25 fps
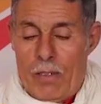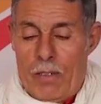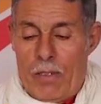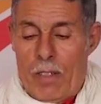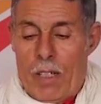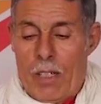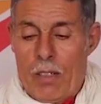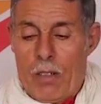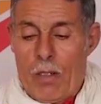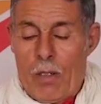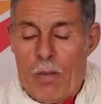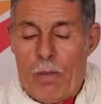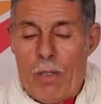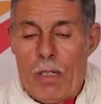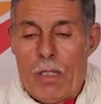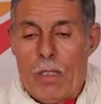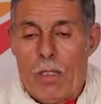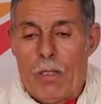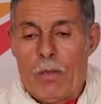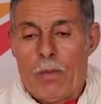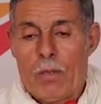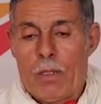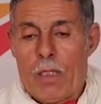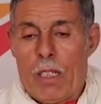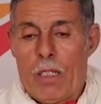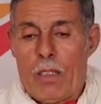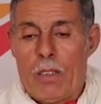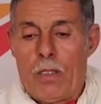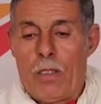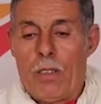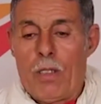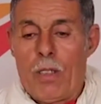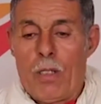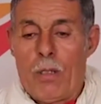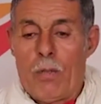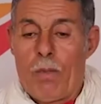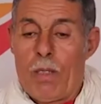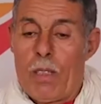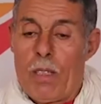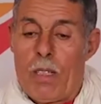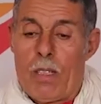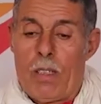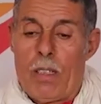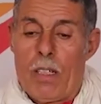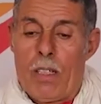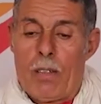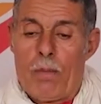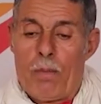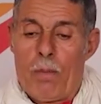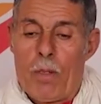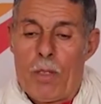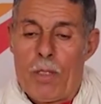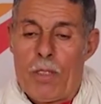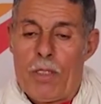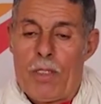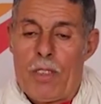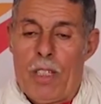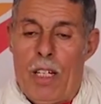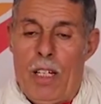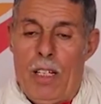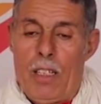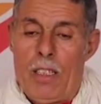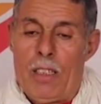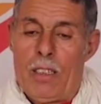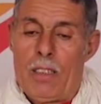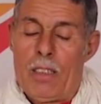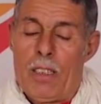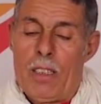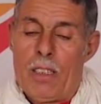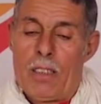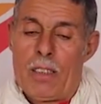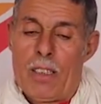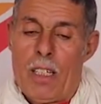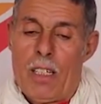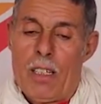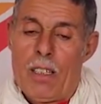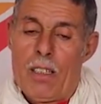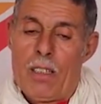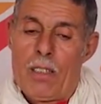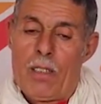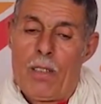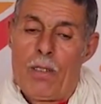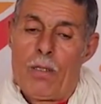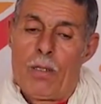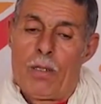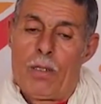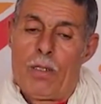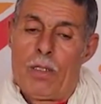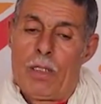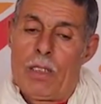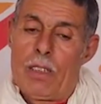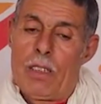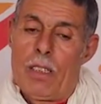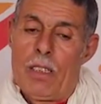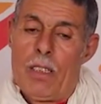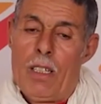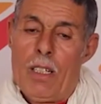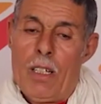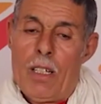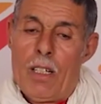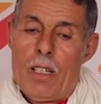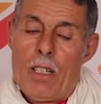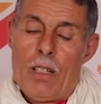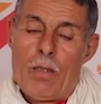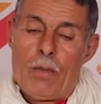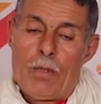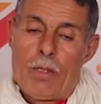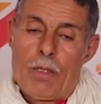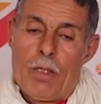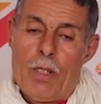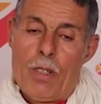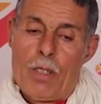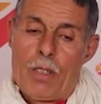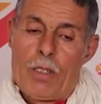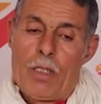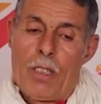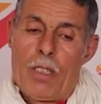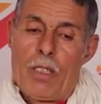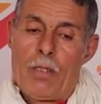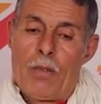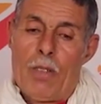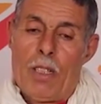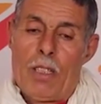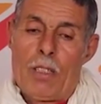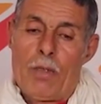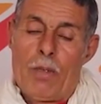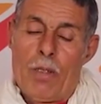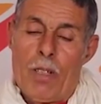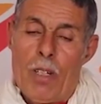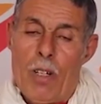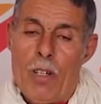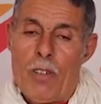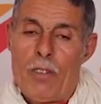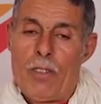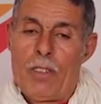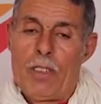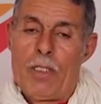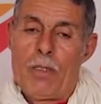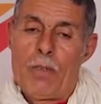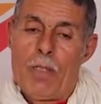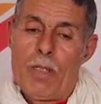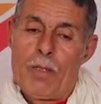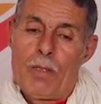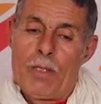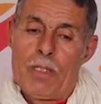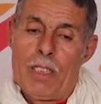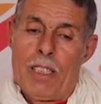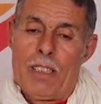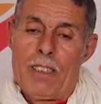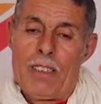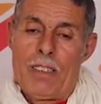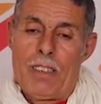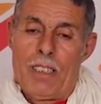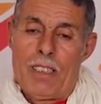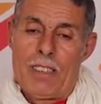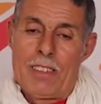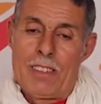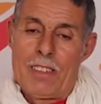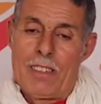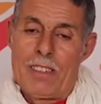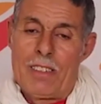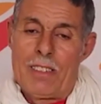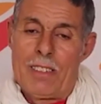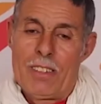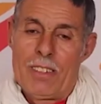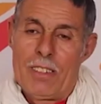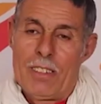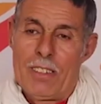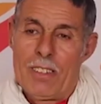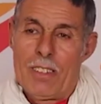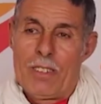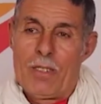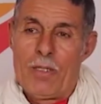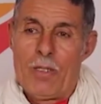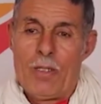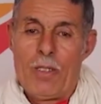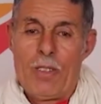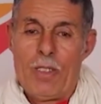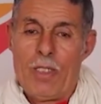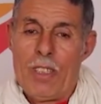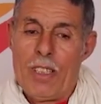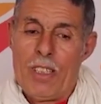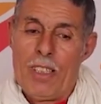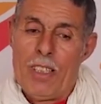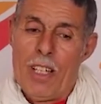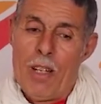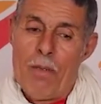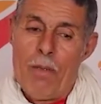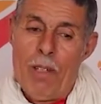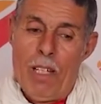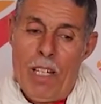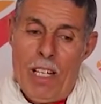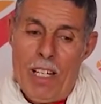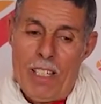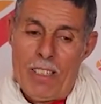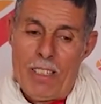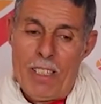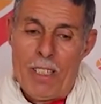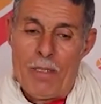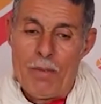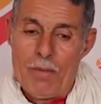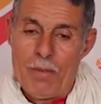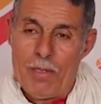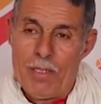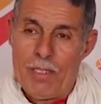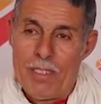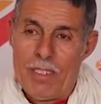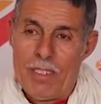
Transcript: فاقوا بهم كيديهم لذاك بوست سعيد كيقتلوا ديك 25 واحد بقاو فيهم خمسة الناس كل لله بالعدم